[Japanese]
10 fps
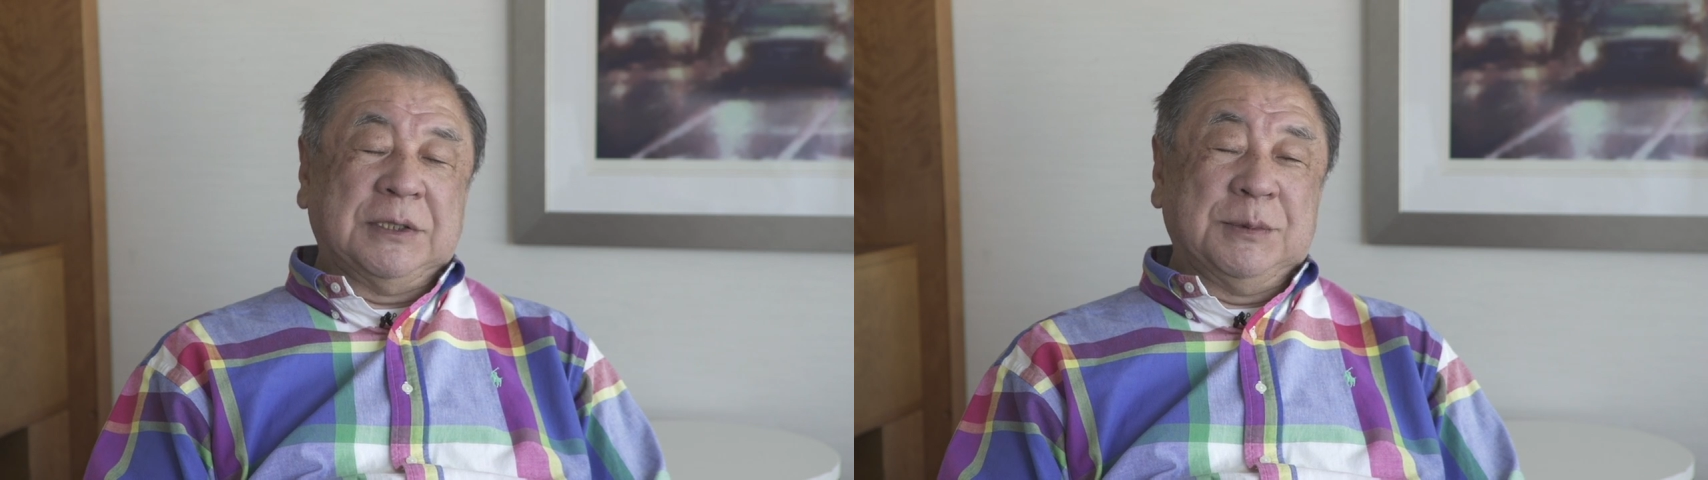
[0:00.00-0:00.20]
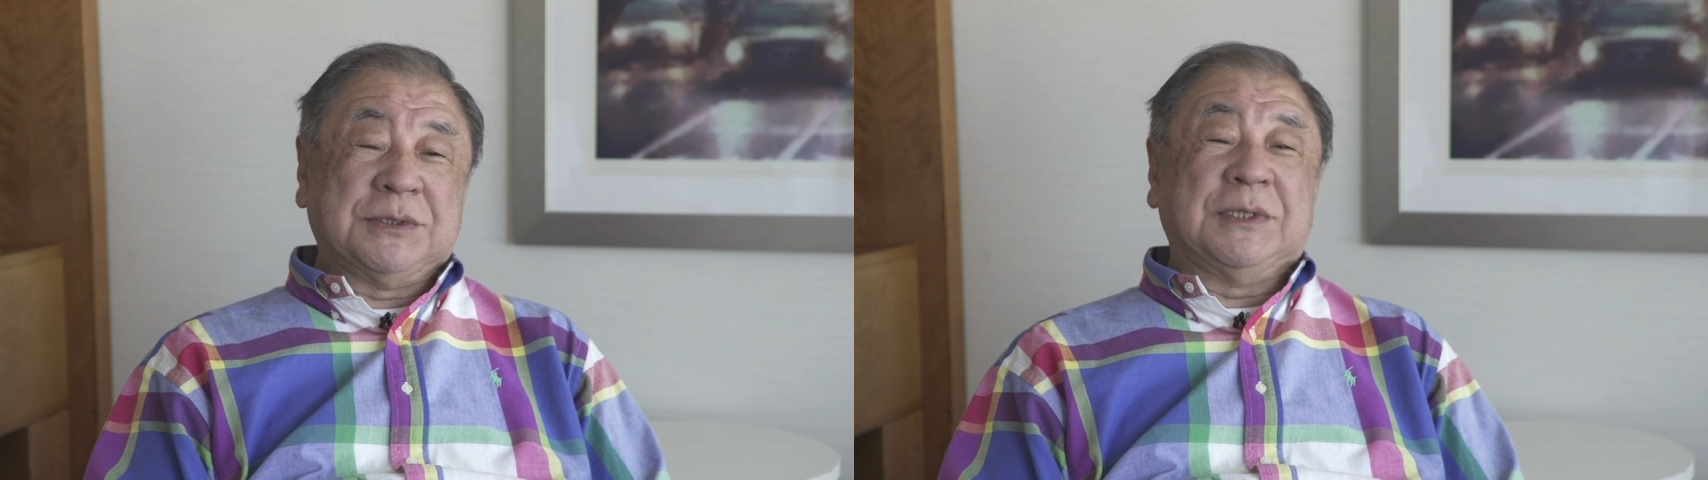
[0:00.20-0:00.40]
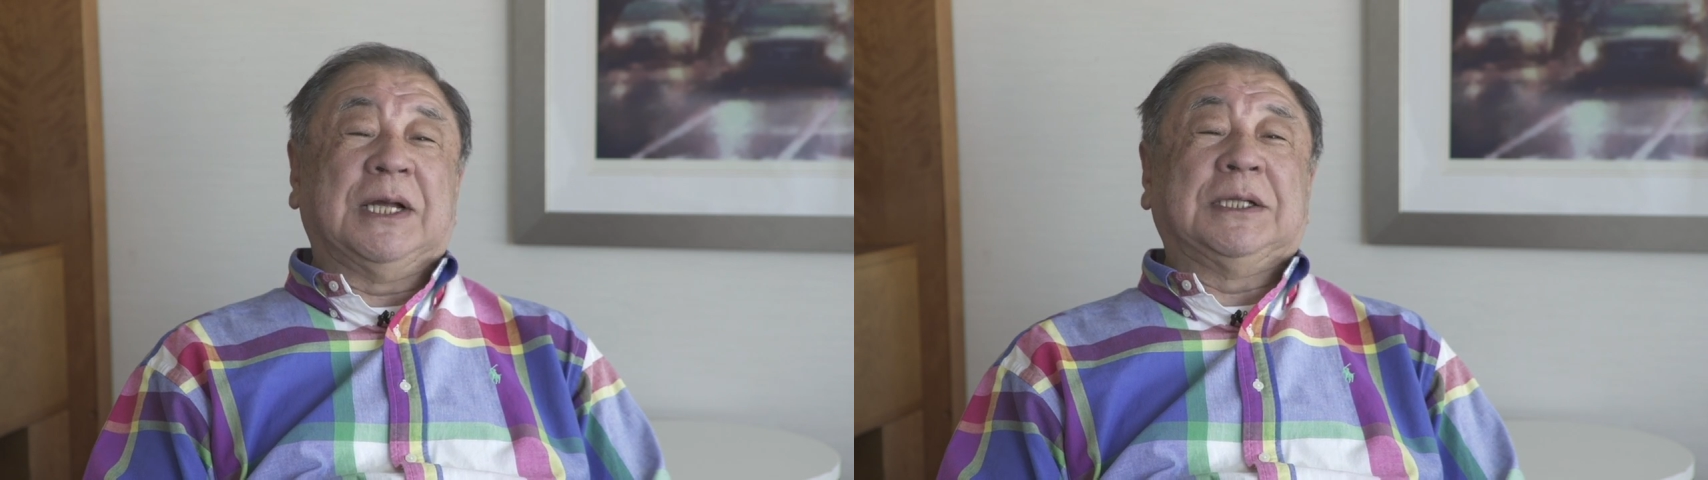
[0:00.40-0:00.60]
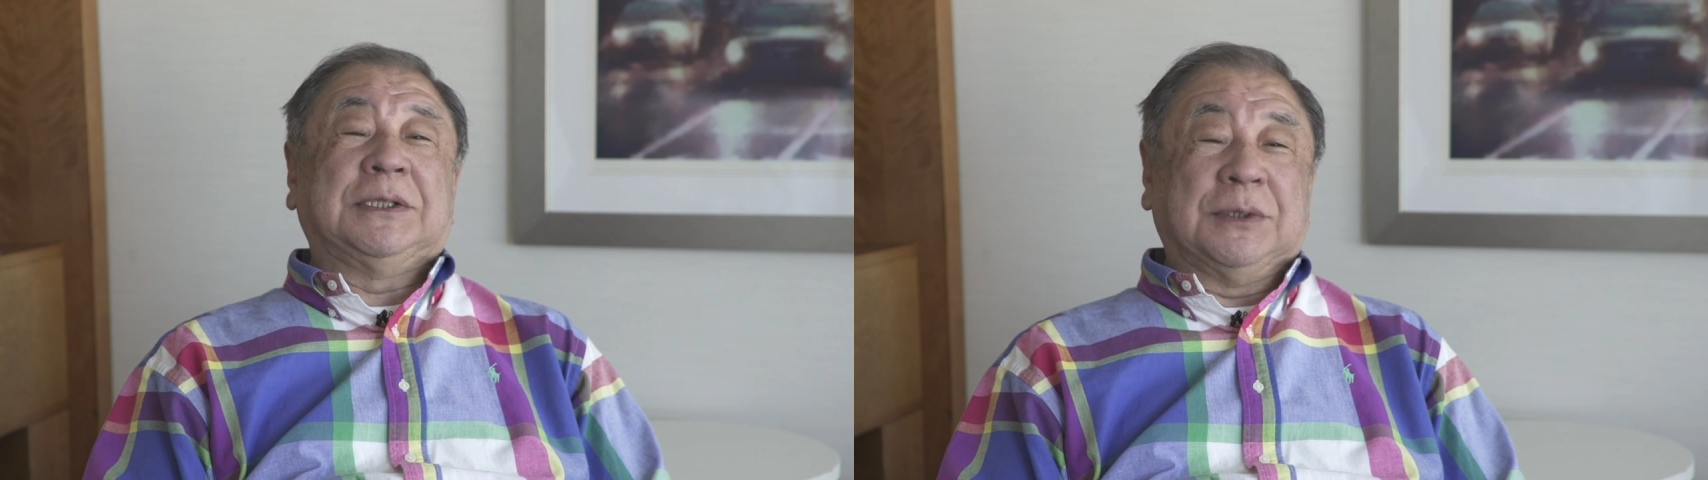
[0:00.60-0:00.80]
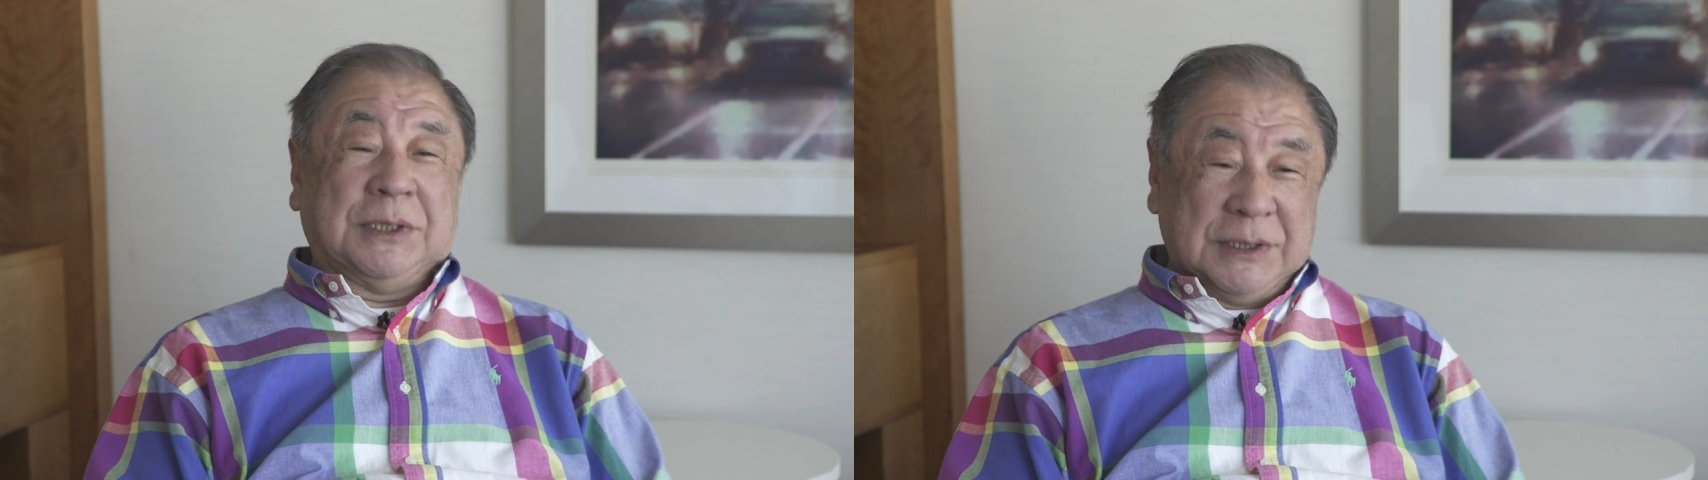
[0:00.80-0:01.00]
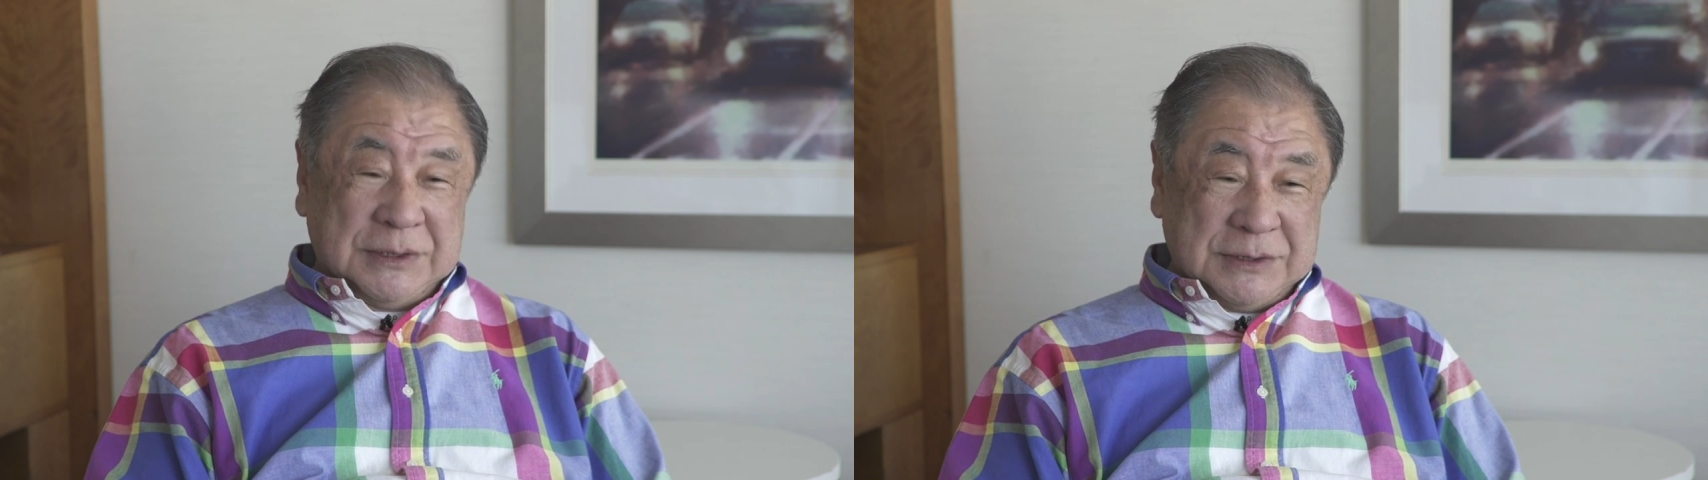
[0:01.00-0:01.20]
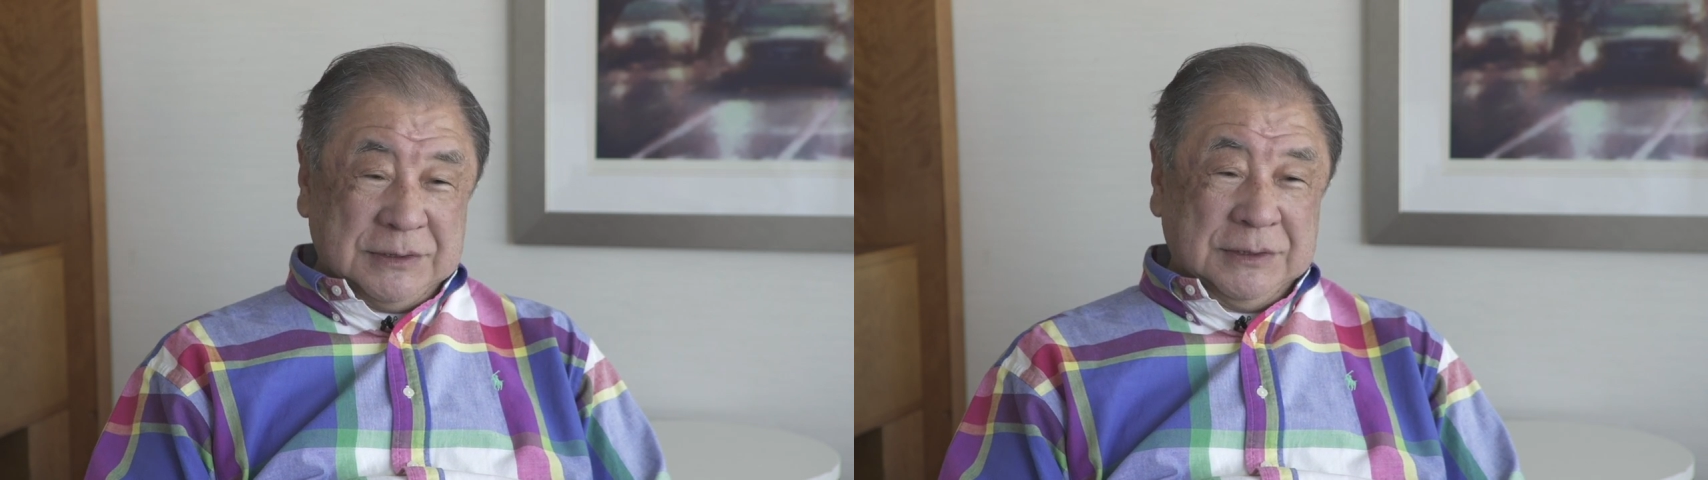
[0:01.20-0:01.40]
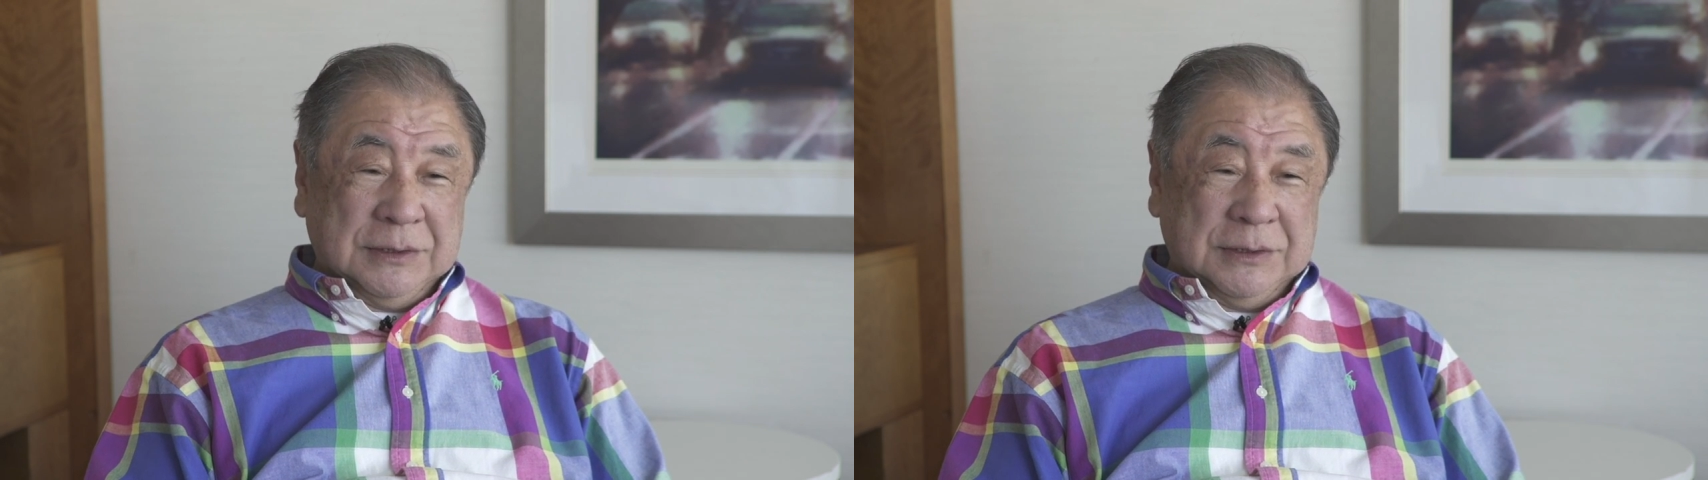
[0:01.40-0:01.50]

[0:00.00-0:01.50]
厳しくなかったような気がする。